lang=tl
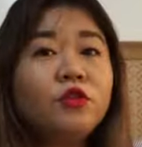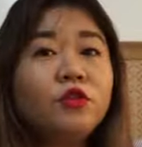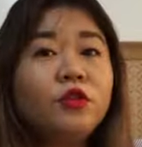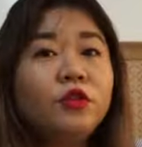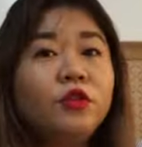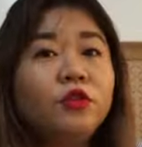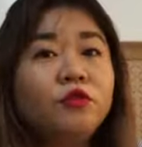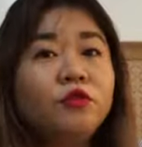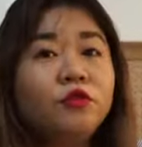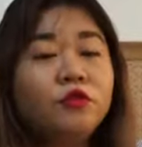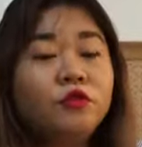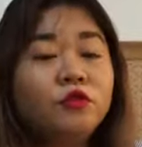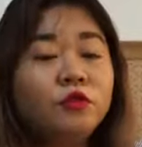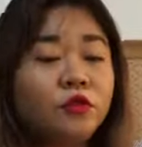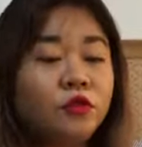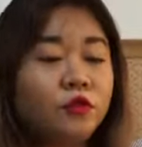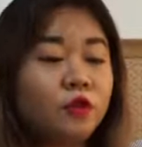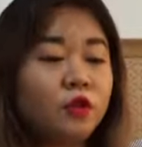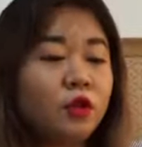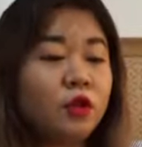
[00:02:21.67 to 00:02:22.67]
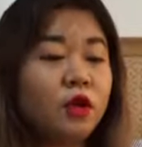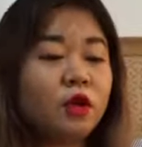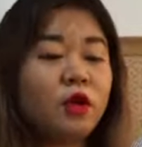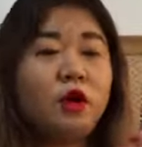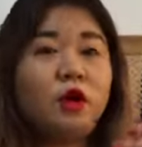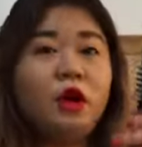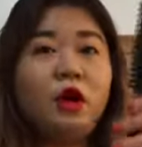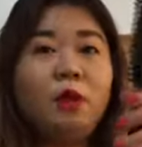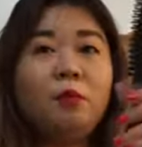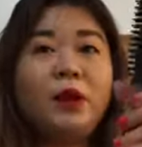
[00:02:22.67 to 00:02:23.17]
ko yung
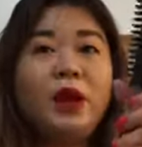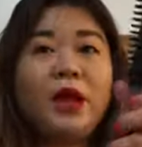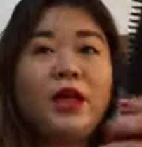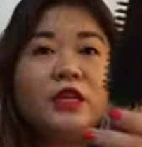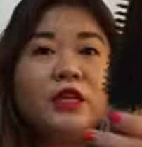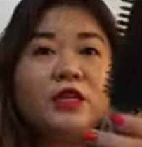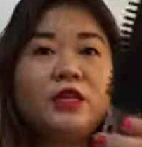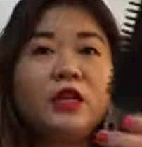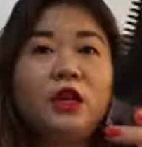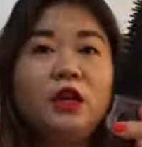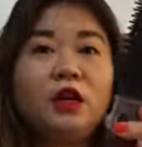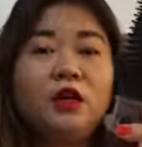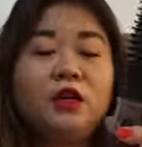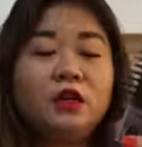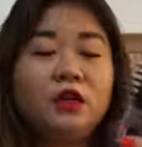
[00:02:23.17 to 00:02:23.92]
uh, plancha.